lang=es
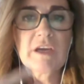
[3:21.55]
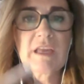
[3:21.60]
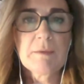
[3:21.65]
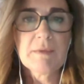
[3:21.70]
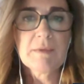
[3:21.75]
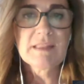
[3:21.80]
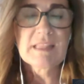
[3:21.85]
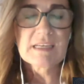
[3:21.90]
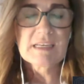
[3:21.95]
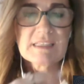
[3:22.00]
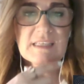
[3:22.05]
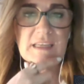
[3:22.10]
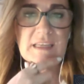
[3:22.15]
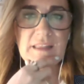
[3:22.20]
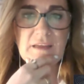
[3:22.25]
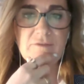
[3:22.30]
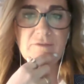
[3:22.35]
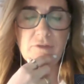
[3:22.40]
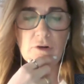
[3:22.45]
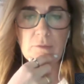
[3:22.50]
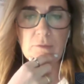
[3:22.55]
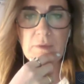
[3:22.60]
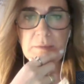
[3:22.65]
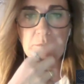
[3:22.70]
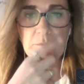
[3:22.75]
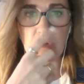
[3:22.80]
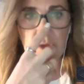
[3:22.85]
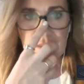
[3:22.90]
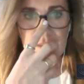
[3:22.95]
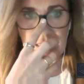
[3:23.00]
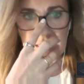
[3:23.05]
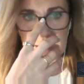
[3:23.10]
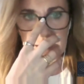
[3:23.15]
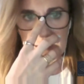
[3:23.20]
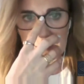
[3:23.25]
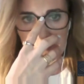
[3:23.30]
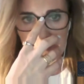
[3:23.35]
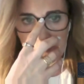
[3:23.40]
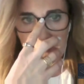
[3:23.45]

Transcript: incrementarse de forma importante.